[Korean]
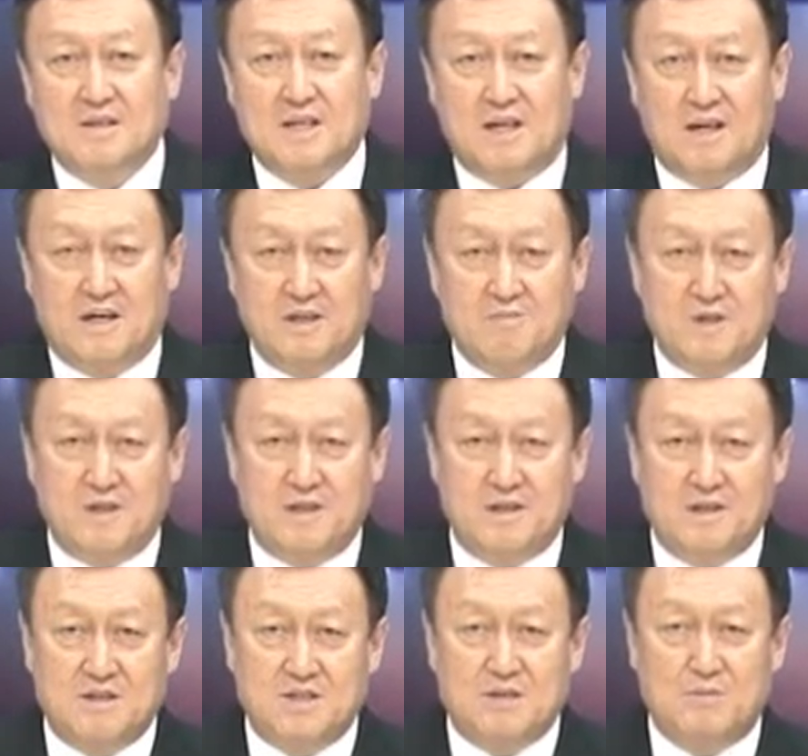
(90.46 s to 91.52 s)
차라리
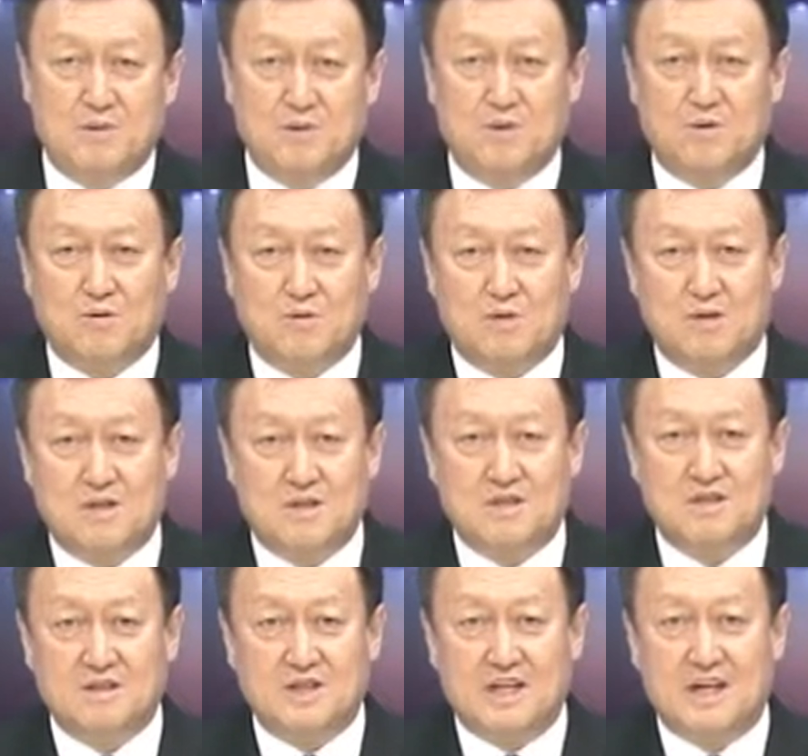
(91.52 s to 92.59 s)
미리 집이고 돈을
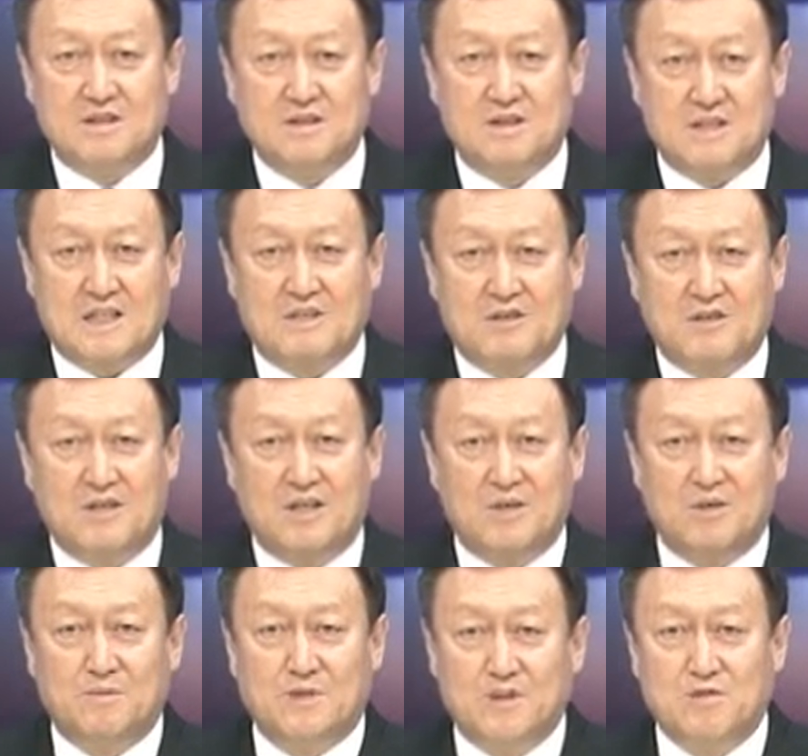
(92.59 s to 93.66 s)
정리해서 자녀들에게
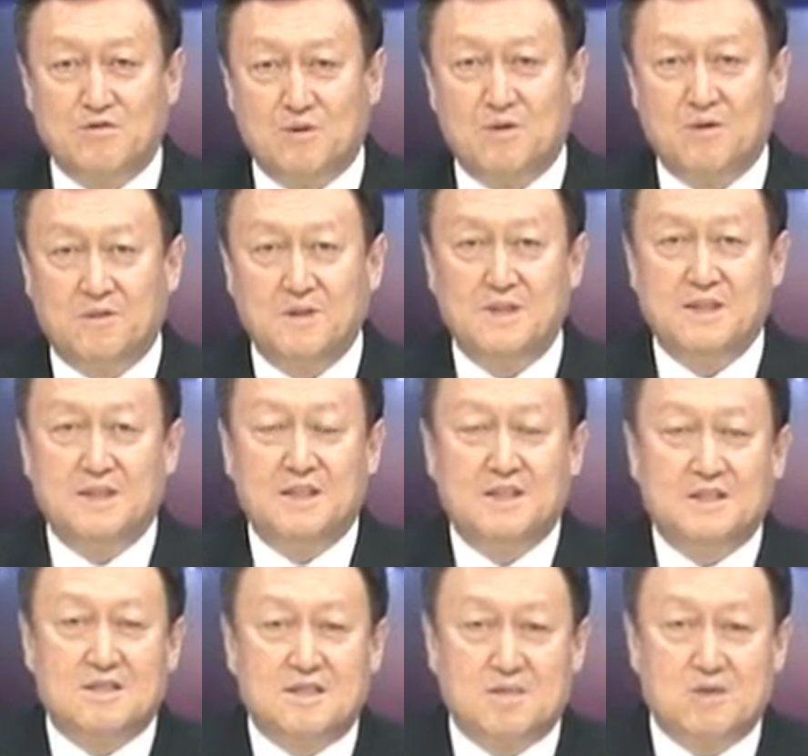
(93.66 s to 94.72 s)
넘겨주고
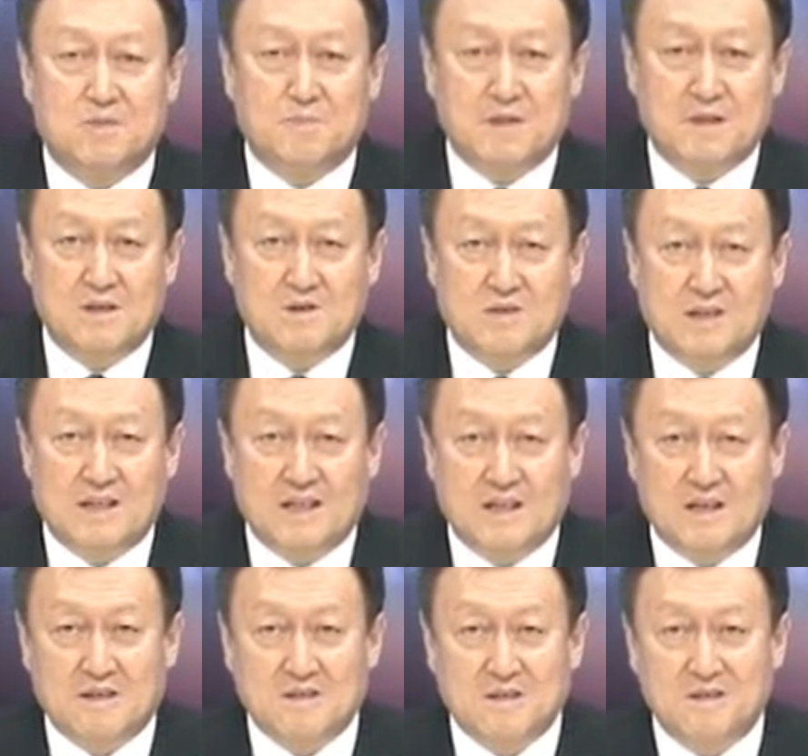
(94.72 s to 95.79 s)
스스로 빈곤자가
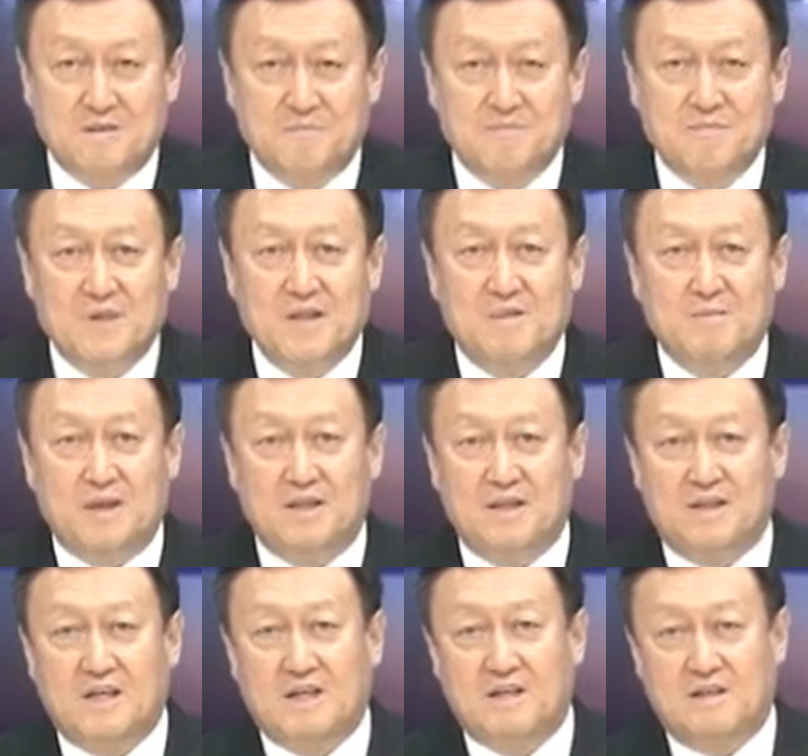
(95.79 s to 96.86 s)
되어서
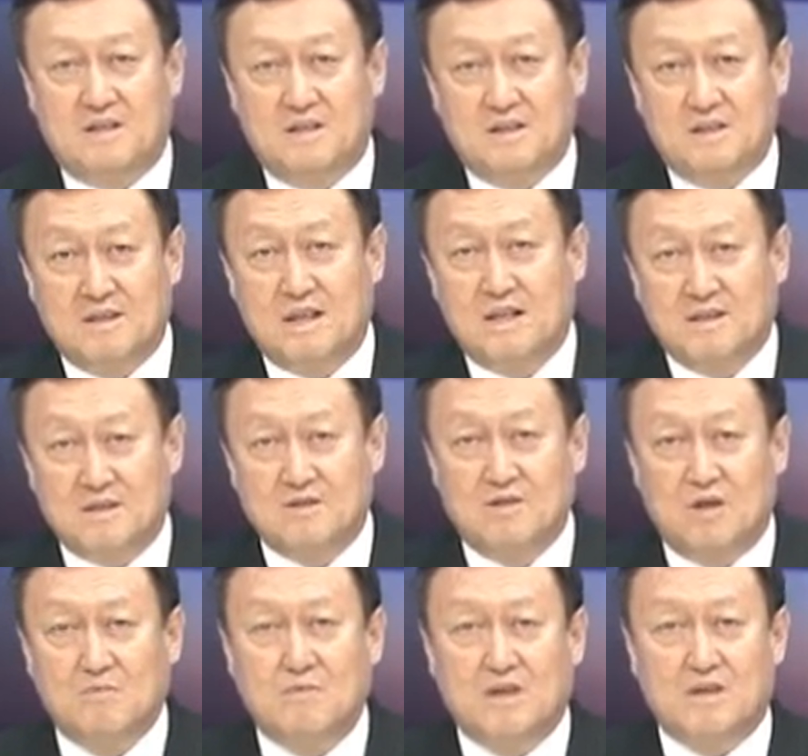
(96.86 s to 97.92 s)
메디케이드나 그런
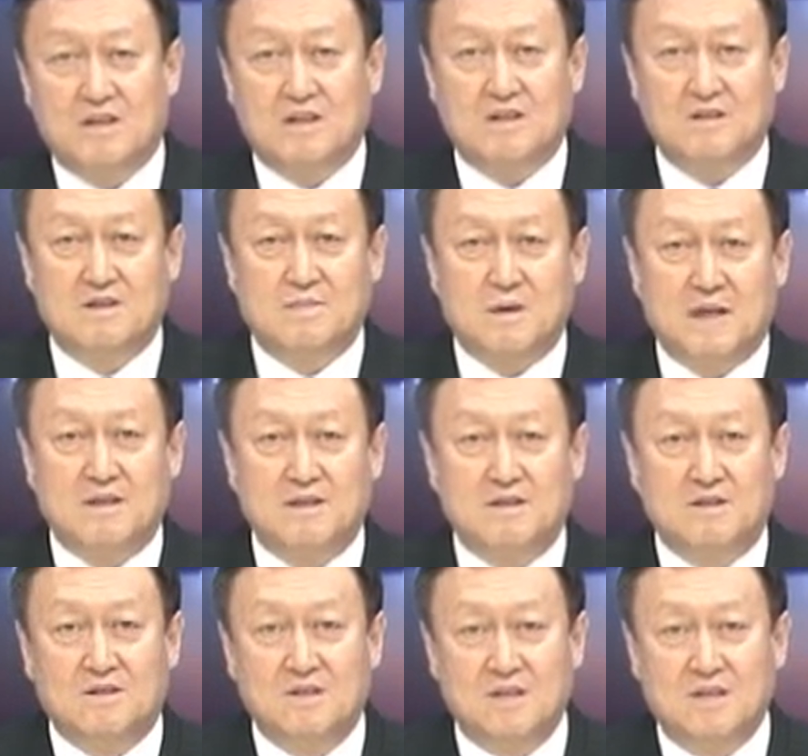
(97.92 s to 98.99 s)
정부 혜택 등을
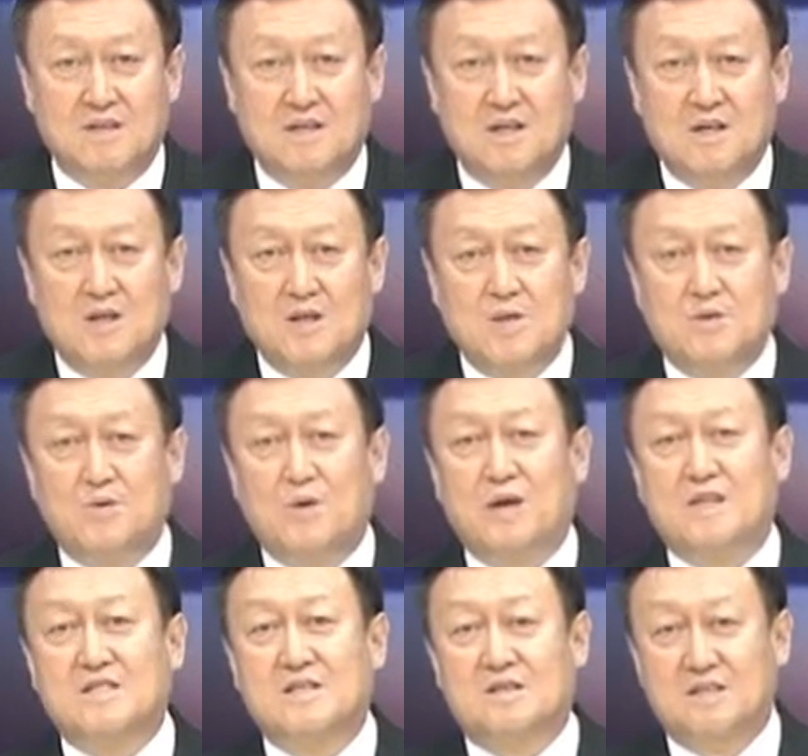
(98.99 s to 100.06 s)
받는 것이
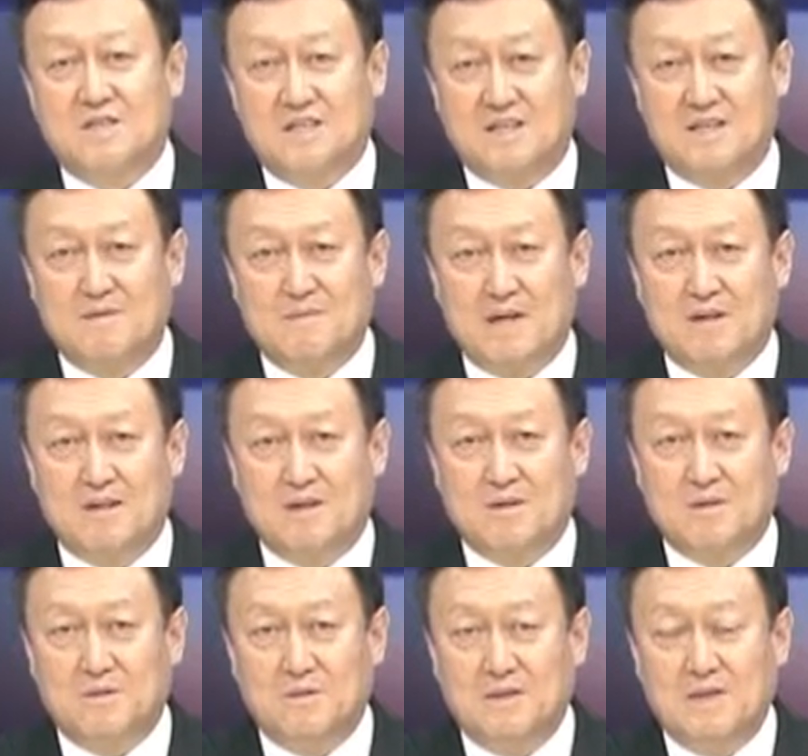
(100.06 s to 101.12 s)
좋았을 것이라는
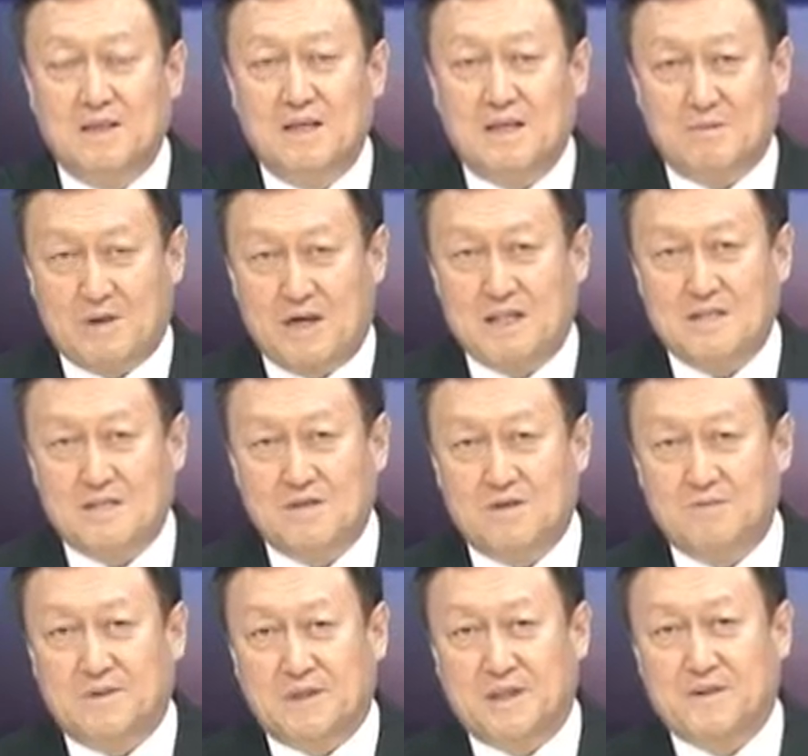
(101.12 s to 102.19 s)
판단도 아마 하실
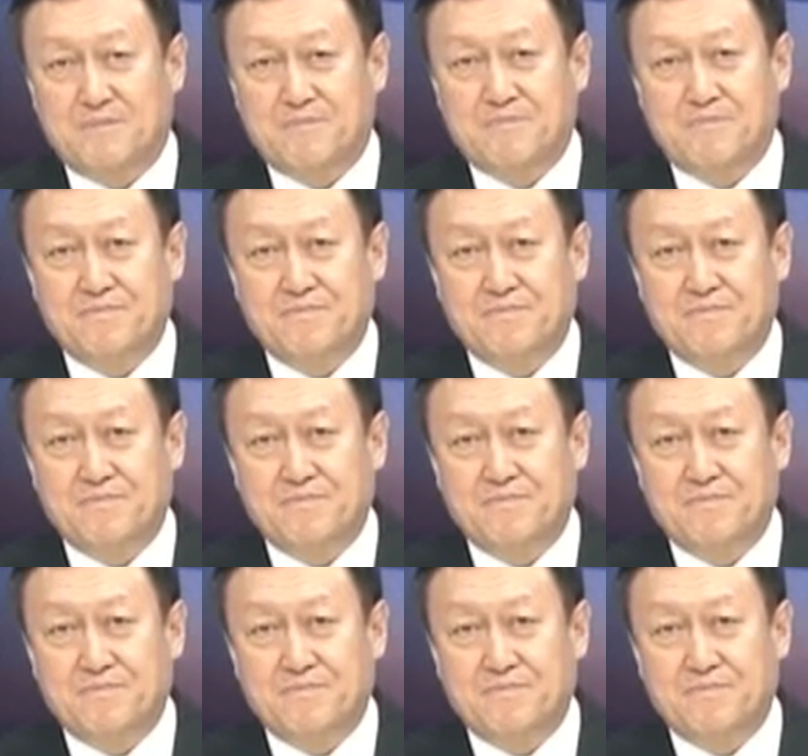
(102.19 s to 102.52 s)
겁니다.